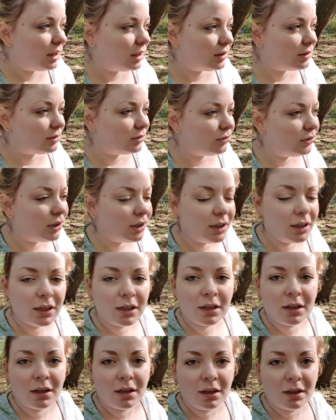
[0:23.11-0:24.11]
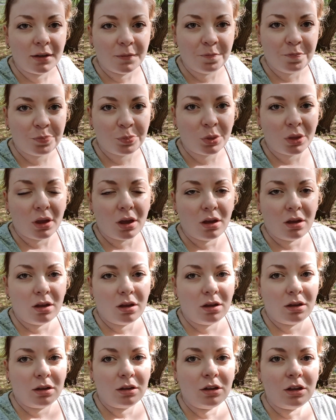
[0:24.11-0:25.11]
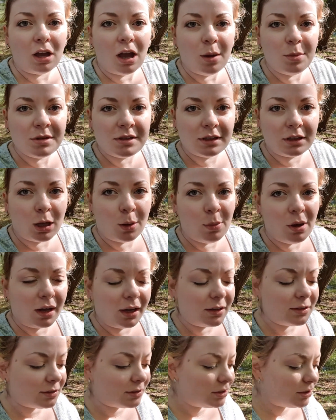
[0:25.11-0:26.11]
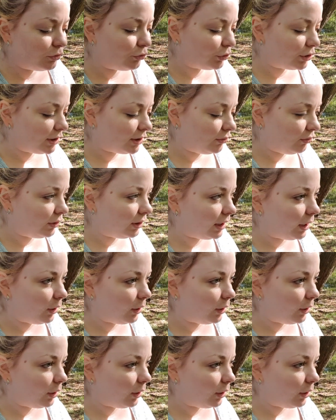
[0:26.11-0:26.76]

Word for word: Deswegen ja, habe ich die Kamera jetzt nicht wirklich viel